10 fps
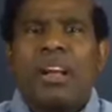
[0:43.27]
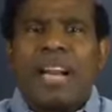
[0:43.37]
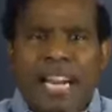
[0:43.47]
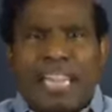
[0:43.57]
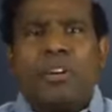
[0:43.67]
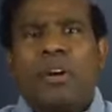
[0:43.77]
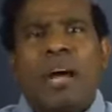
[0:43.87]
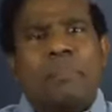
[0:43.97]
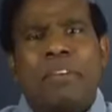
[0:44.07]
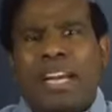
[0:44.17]
రెడీగా
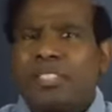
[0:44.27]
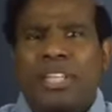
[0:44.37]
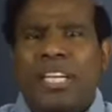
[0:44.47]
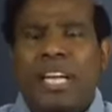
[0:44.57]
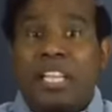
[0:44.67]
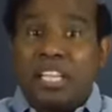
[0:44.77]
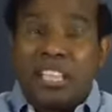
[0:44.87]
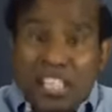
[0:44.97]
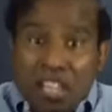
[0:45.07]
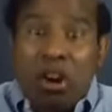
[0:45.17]
ఉన్నాం మేము అయి చేయడానికి
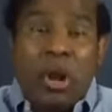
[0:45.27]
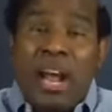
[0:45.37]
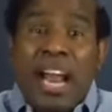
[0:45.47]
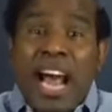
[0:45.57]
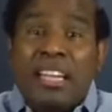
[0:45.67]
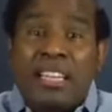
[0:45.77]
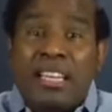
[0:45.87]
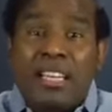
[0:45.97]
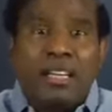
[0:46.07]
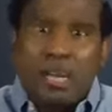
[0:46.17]
ఎందుకంటే ఈ కరోనా అన్నది
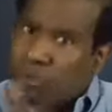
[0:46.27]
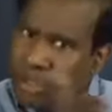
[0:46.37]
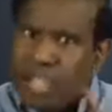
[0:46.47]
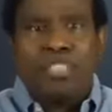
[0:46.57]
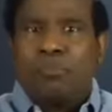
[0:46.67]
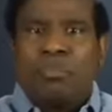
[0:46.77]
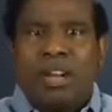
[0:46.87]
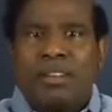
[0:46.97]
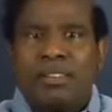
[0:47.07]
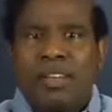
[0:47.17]
నేను ముందే
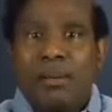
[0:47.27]
చెప్తున్నాను